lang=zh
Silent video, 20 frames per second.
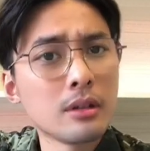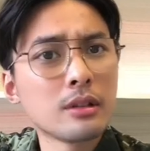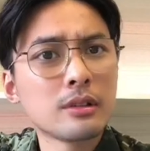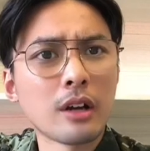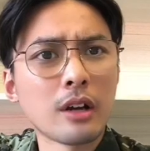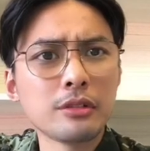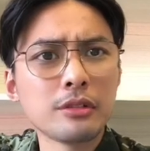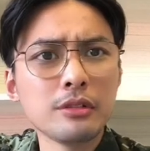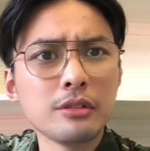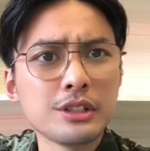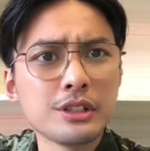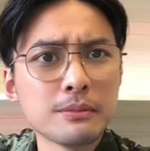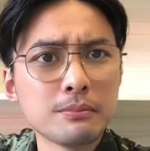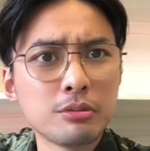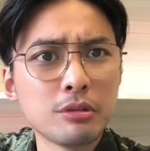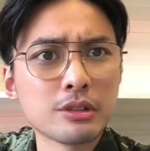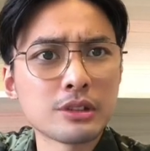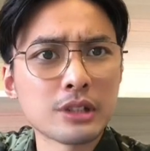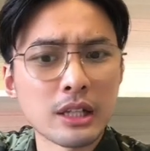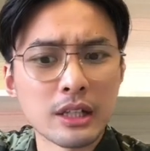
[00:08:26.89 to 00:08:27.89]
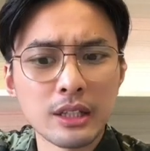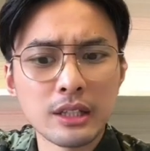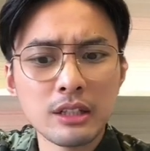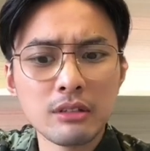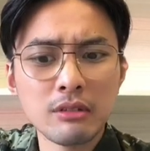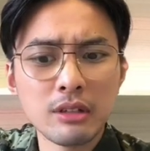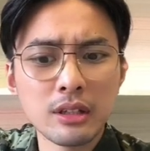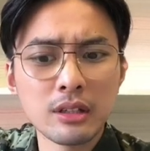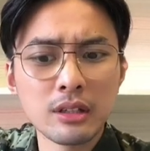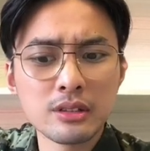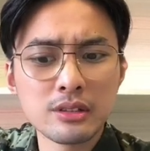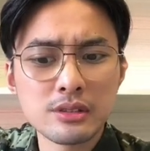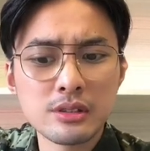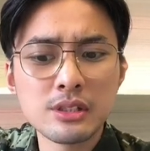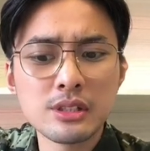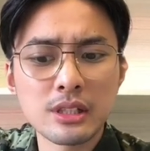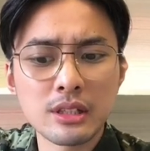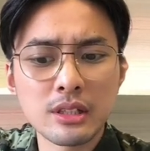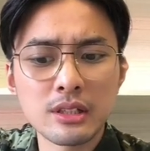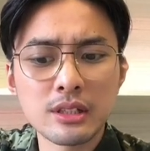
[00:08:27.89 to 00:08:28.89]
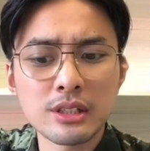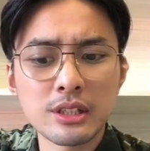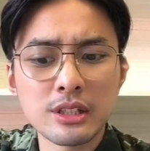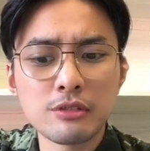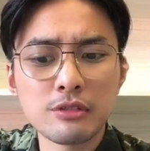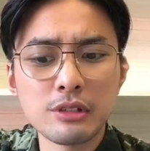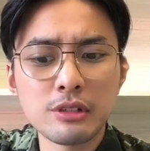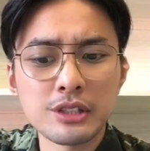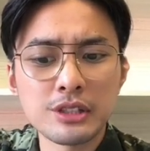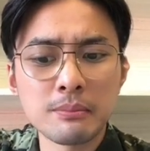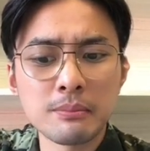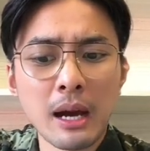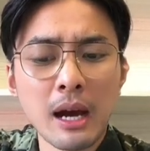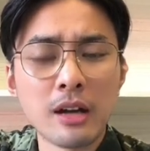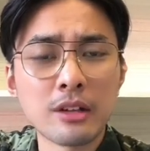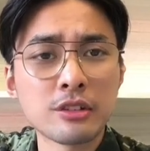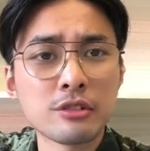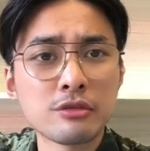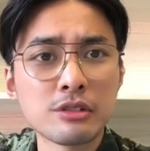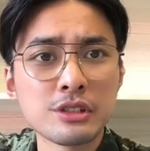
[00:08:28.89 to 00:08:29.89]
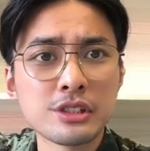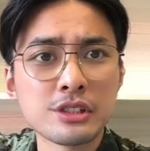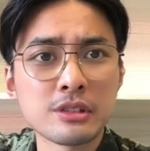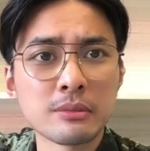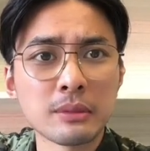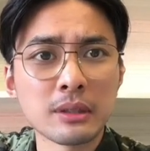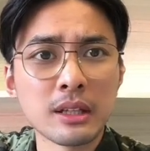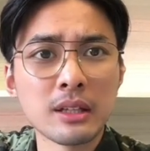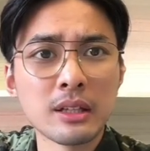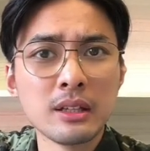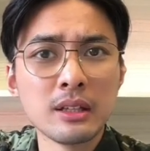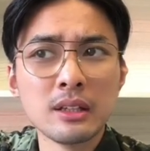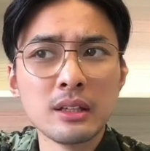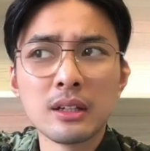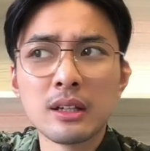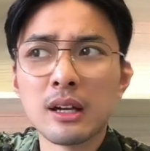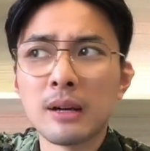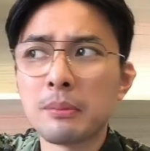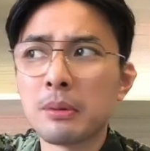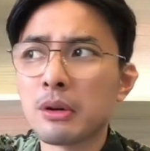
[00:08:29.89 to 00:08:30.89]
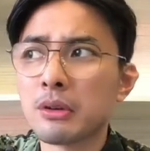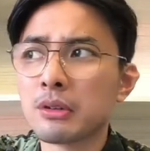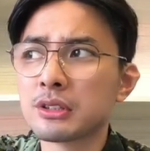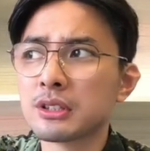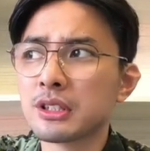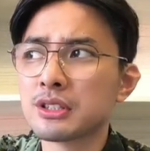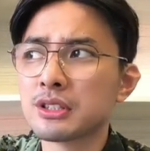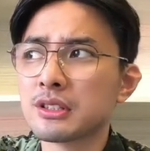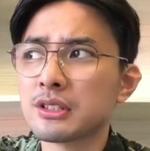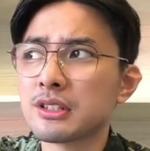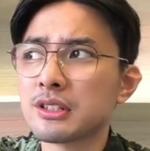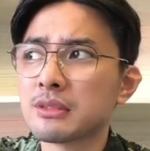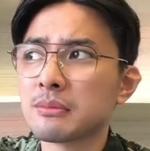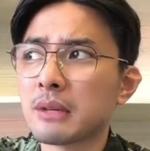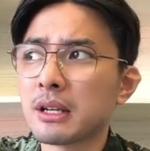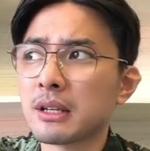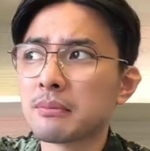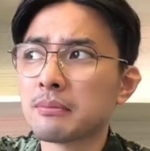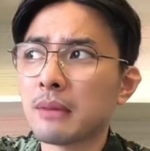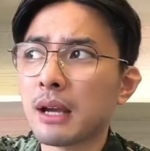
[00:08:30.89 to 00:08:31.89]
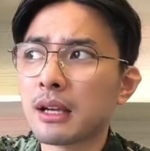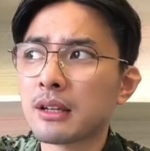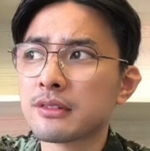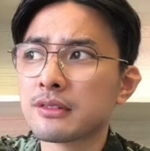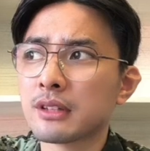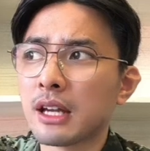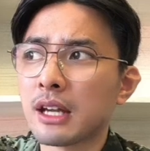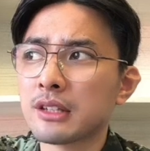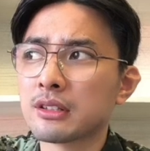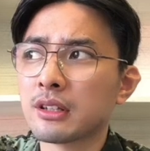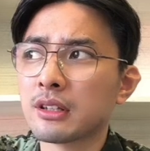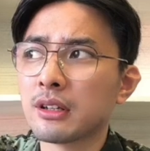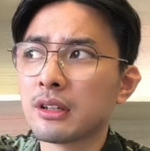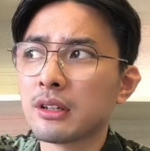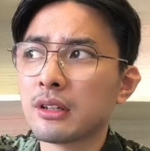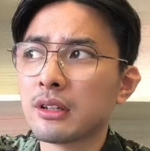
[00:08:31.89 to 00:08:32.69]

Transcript: 早就已经破产了，因为之前的那些坠机，马航的坠机什么的啊，包括这个七三七 MAX，还有这个